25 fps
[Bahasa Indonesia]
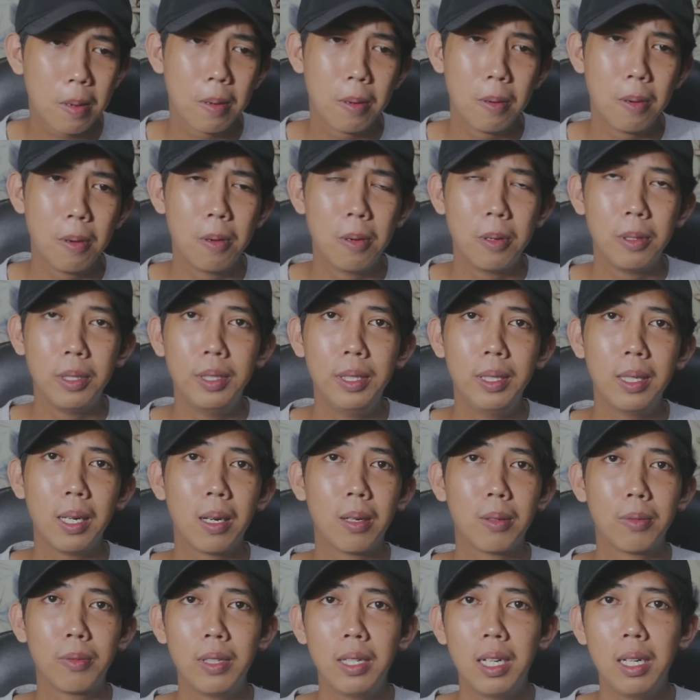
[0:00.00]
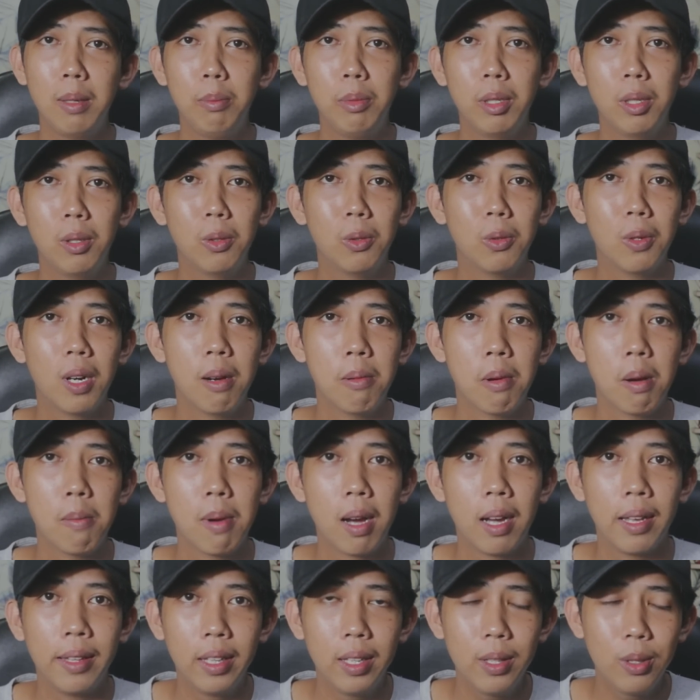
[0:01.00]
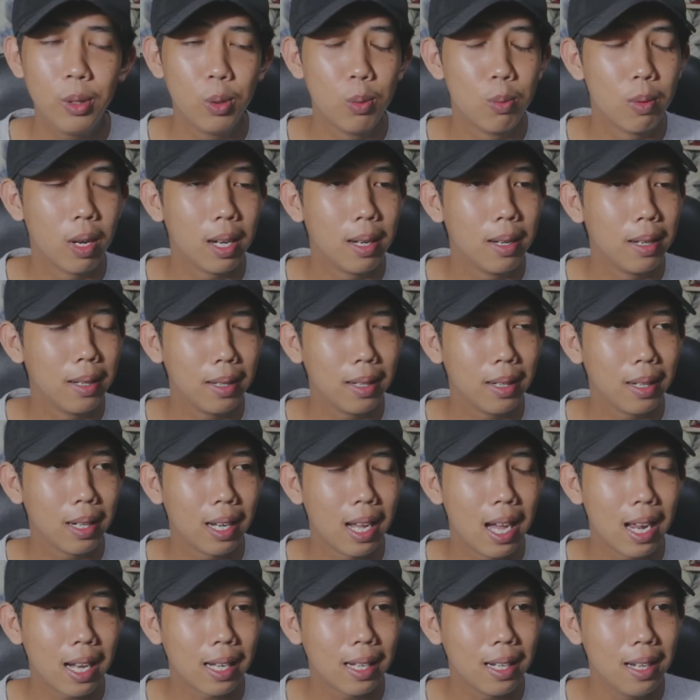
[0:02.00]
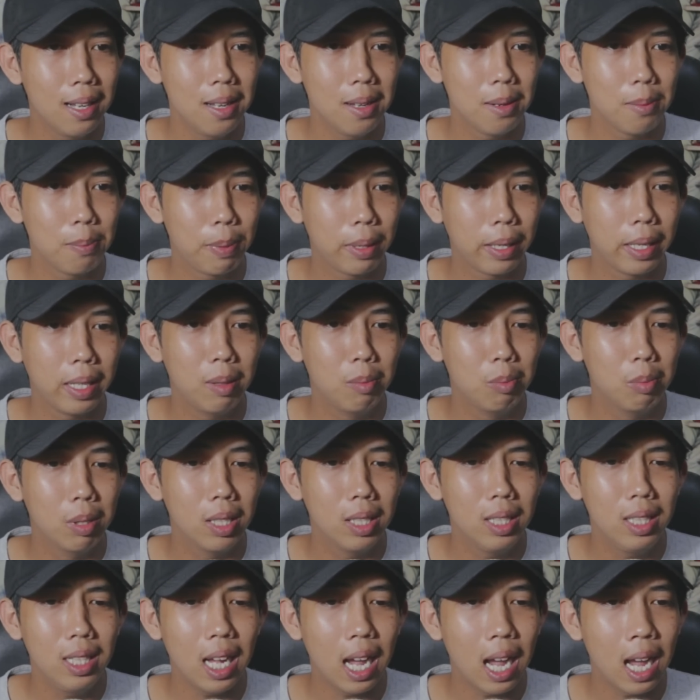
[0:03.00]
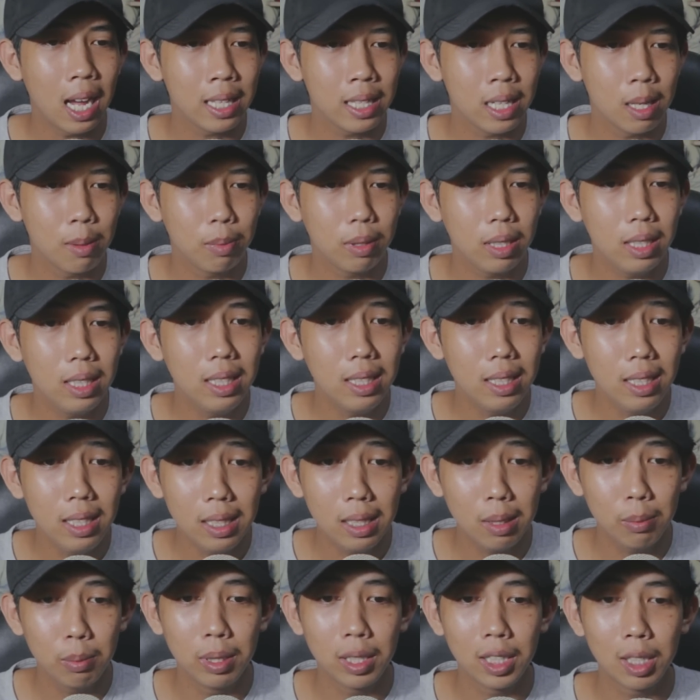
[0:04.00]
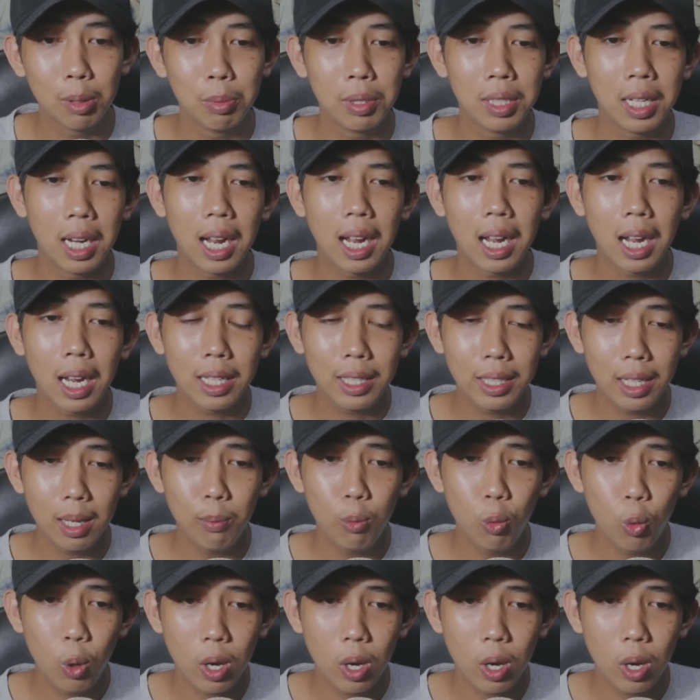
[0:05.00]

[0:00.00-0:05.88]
Oh jadi Rafa ngambil uang mamahnya cuman karena pengen beli ayam ini teman-teman ayam